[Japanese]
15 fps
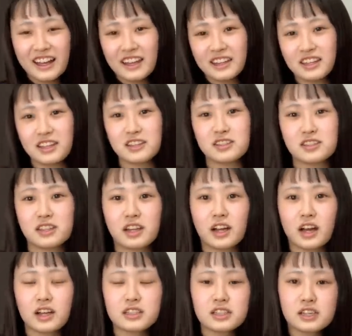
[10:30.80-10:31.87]
で気づいたらあ
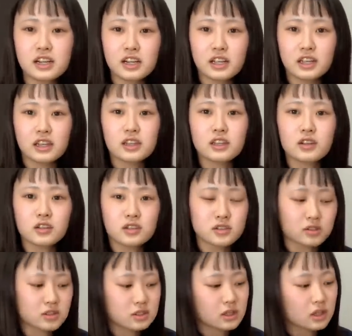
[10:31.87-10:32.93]
ざだらけになってるんですよね、
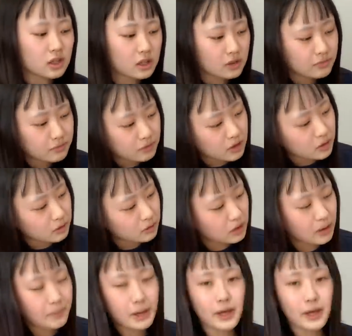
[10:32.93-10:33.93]
最近。結構やばい。